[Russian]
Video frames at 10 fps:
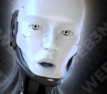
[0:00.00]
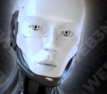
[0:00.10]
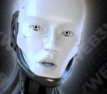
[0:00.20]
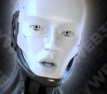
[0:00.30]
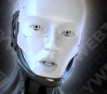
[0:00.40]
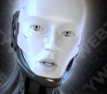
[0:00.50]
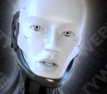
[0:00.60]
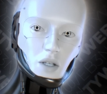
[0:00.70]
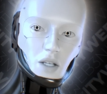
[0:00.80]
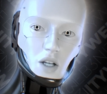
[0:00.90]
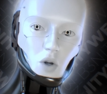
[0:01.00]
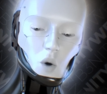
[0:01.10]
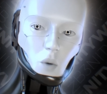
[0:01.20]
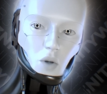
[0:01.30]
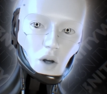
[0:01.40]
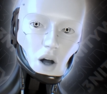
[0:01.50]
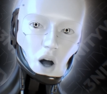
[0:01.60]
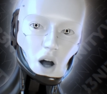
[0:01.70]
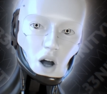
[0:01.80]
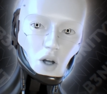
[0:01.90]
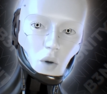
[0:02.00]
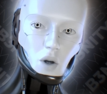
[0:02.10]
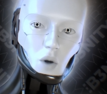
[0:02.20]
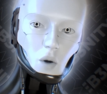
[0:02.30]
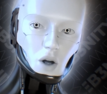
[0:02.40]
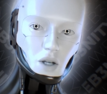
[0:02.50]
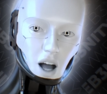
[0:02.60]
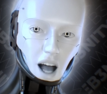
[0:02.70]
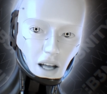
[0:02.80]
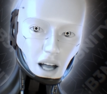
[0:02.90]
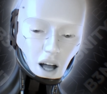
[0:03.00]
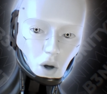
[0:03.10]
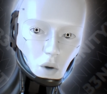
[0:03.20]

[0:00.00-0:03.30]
А прикиньте создать робота, который говорит о AI